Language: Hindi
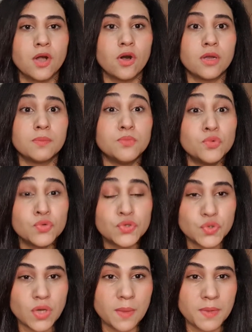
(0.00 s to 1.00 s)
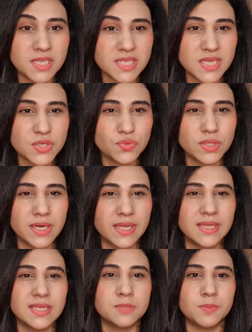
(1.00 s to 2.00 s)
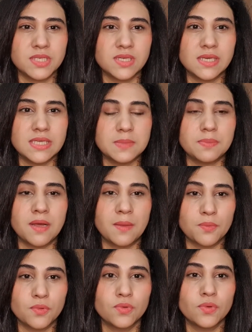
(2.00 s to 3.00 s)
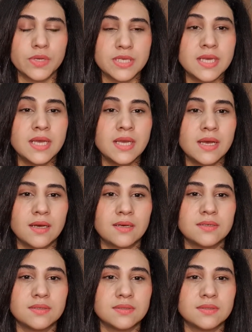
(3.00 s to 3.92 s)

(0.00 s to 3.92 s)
और मूड जो आपका चेंज होता रहता है स्पेशली जब आपको कोई आ,